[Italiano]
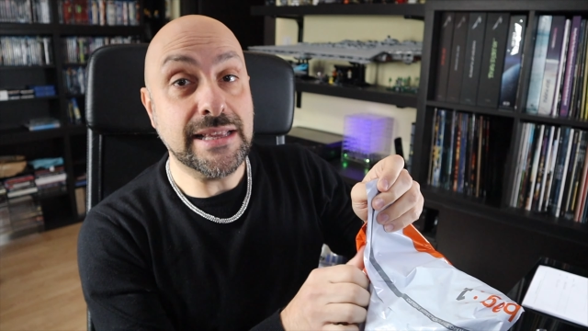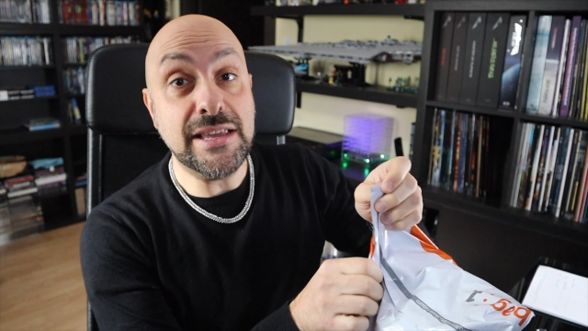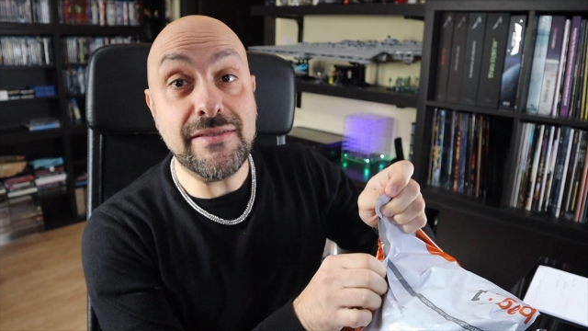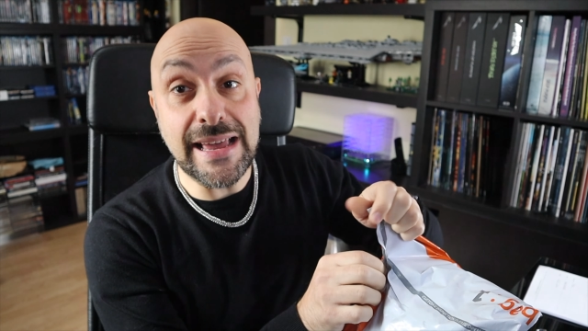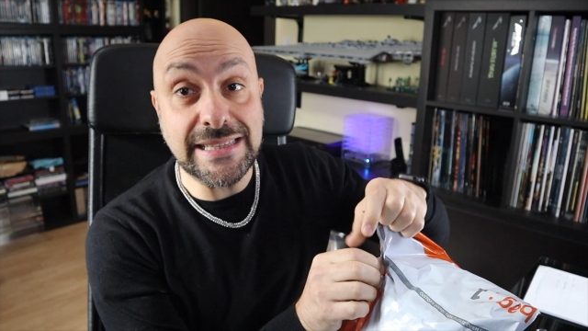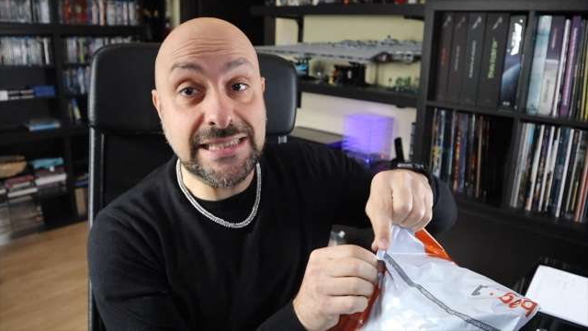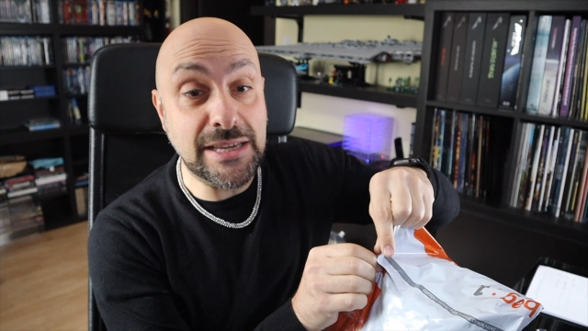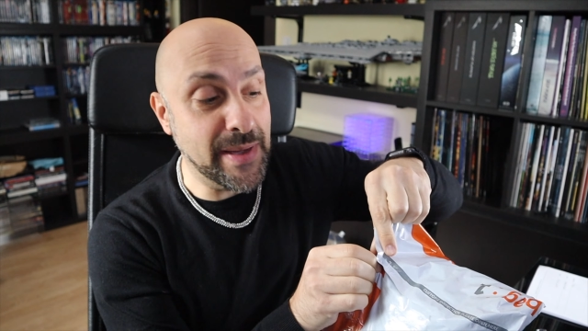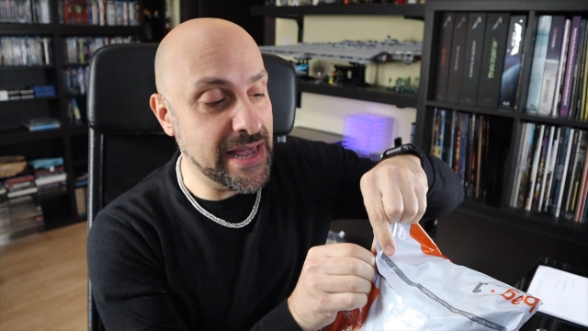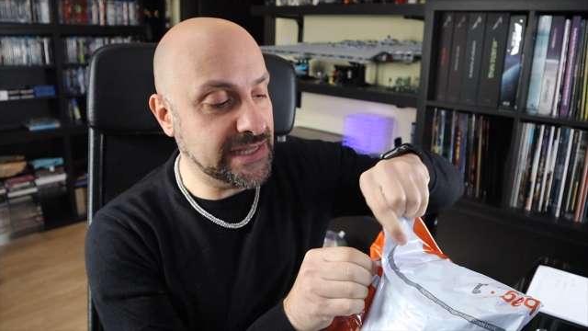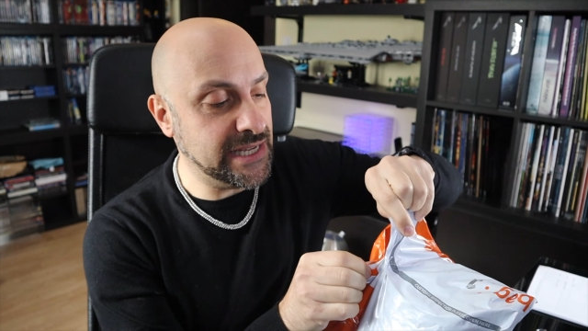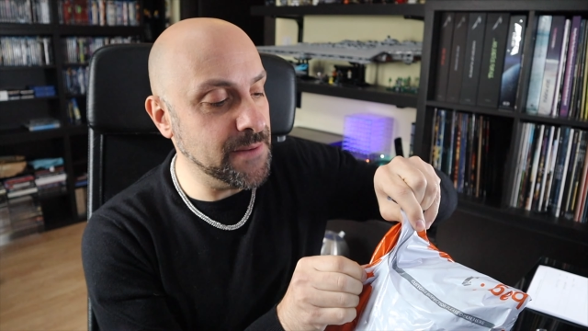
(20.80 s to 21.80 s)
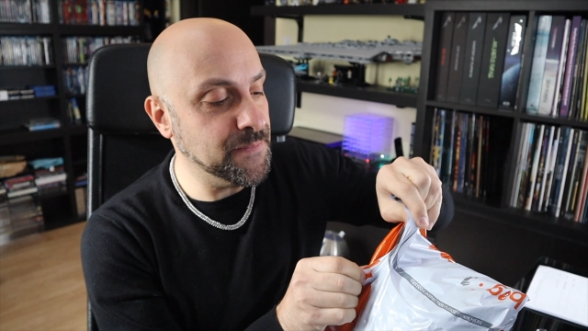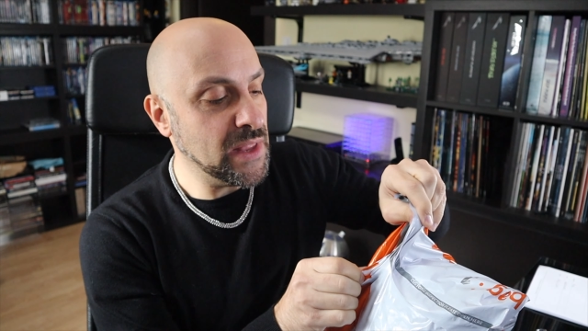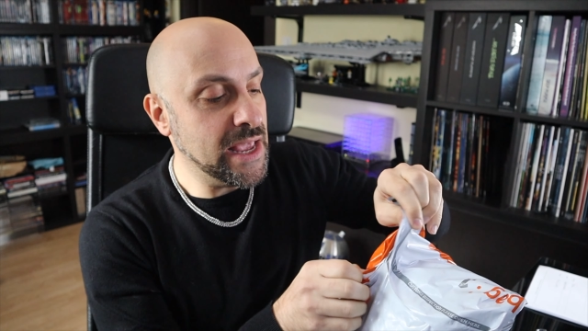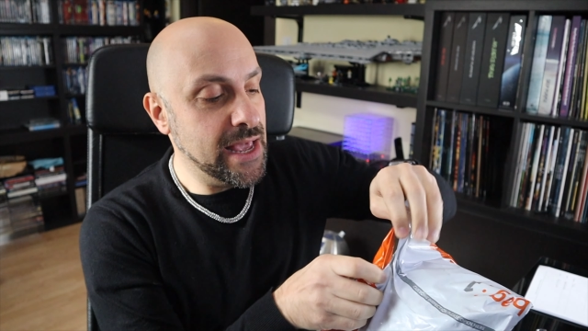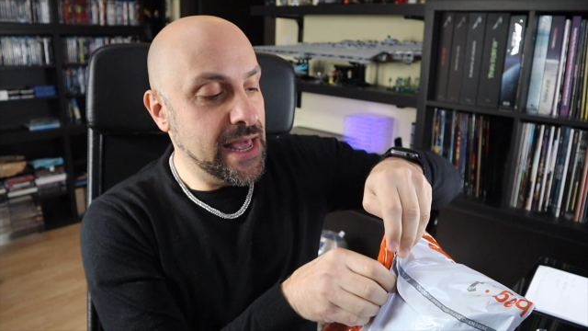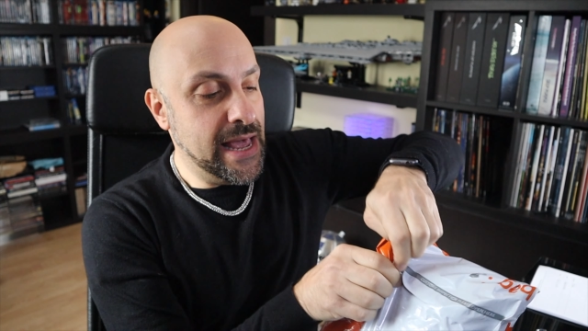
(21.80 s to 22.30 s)
diversi mesi
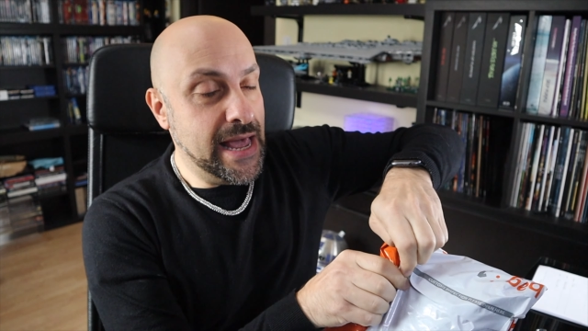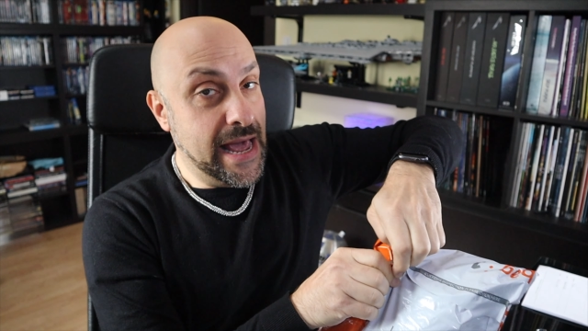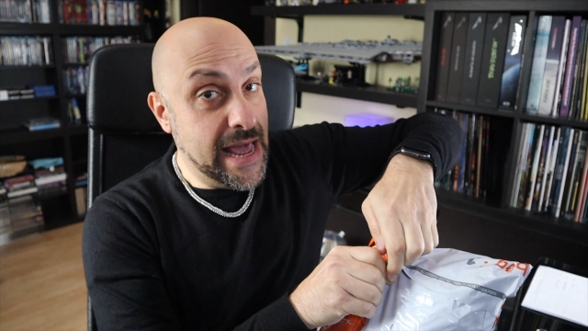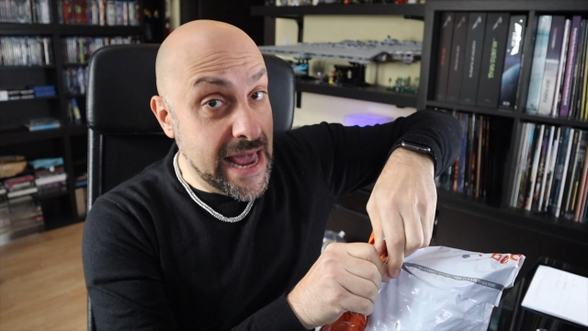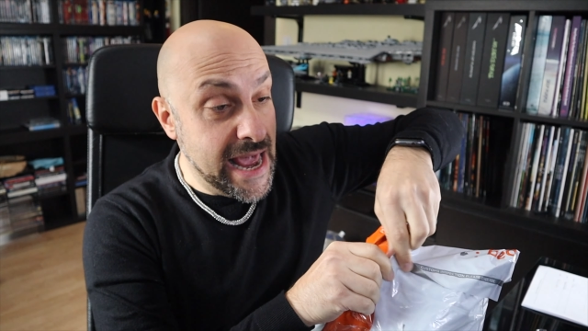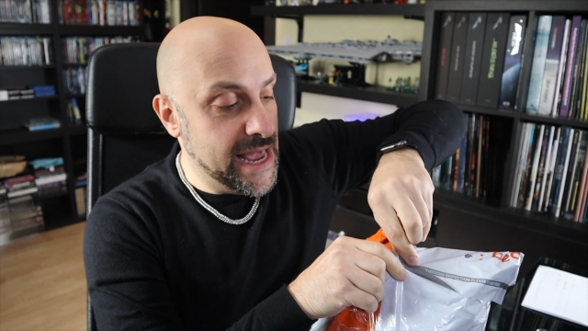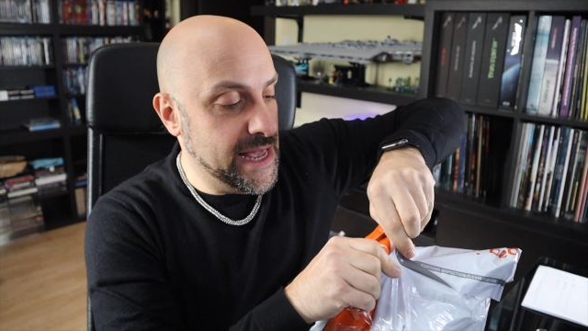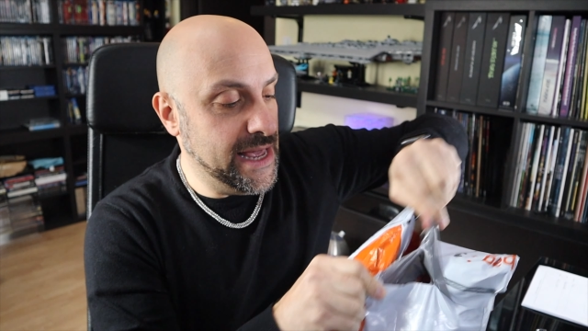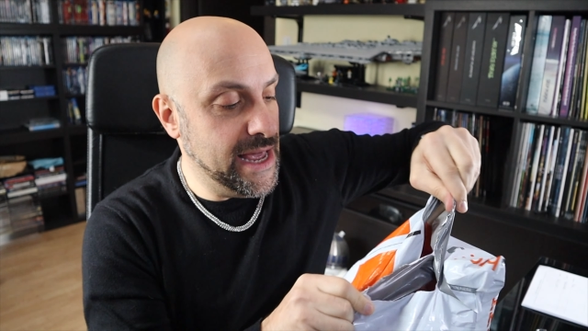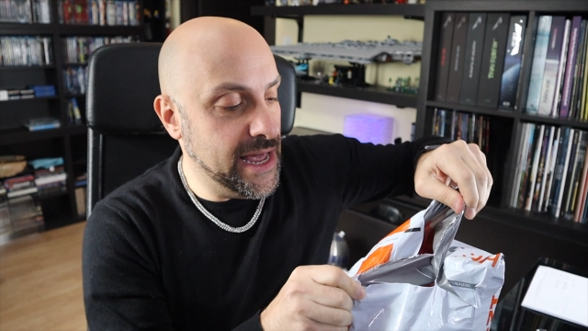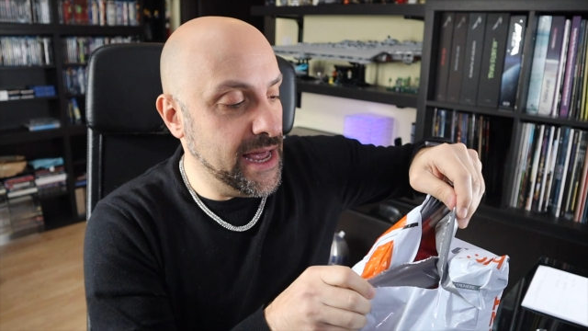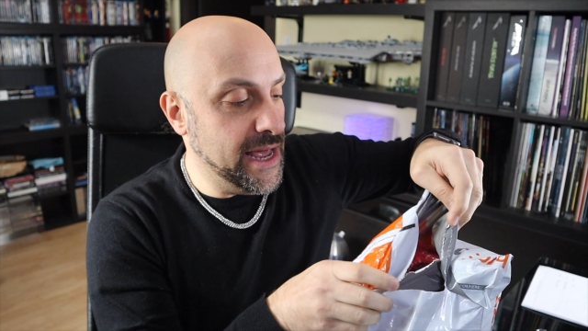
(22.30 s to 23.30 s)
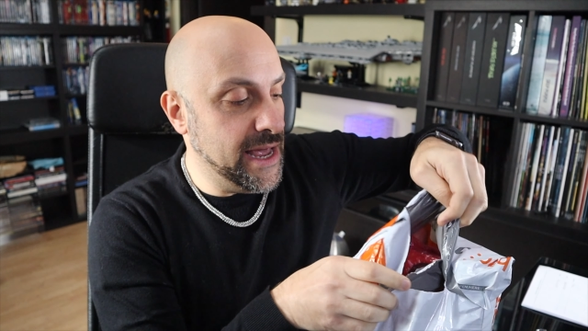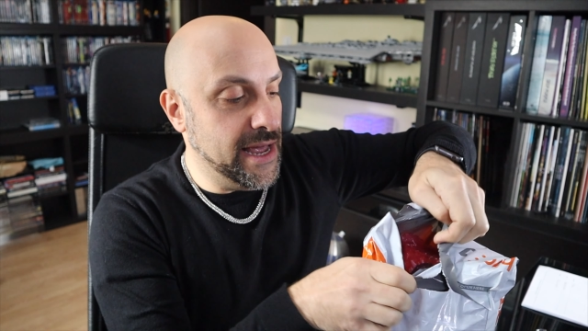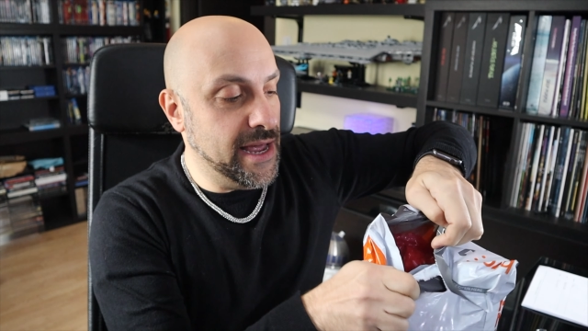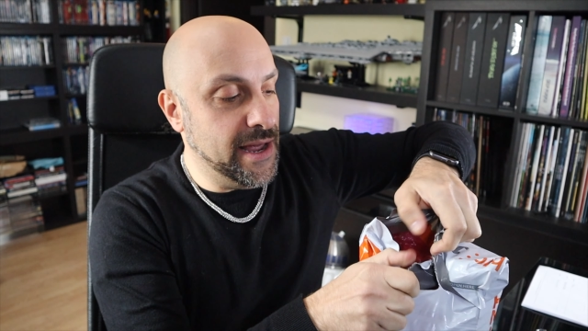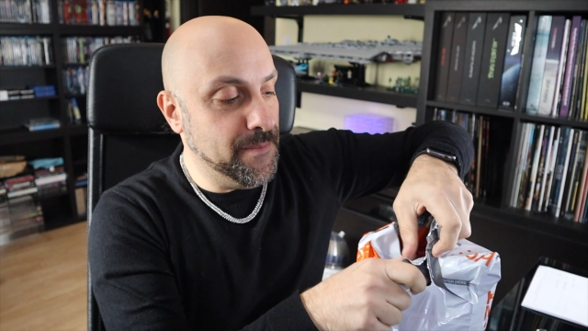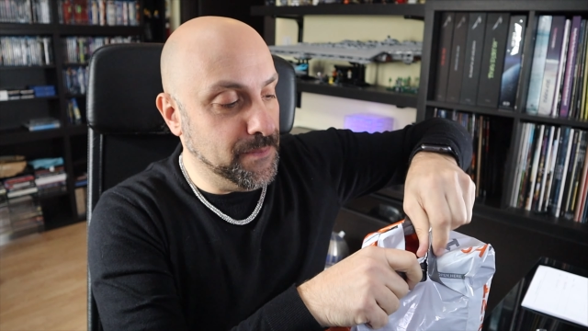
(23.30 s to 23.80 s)
e
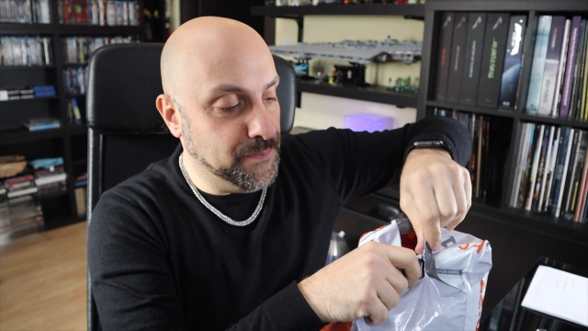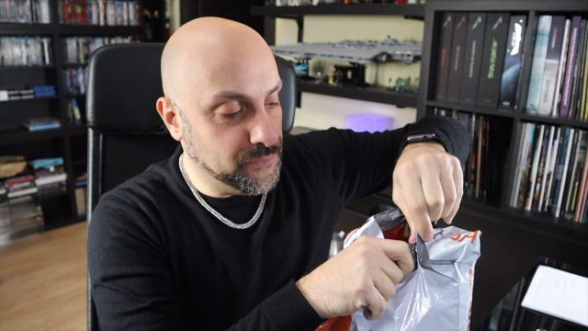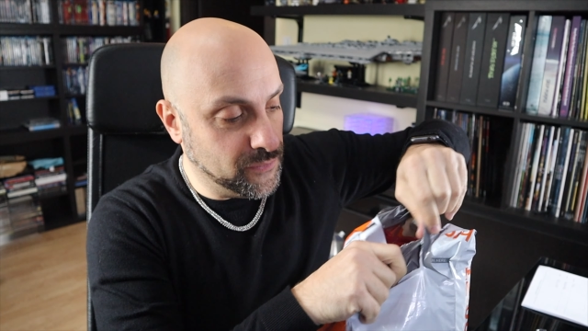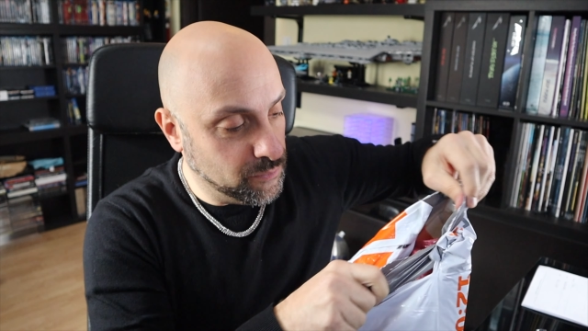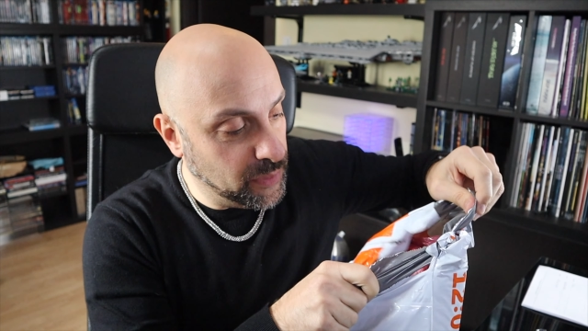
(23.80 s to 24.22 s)
ehm,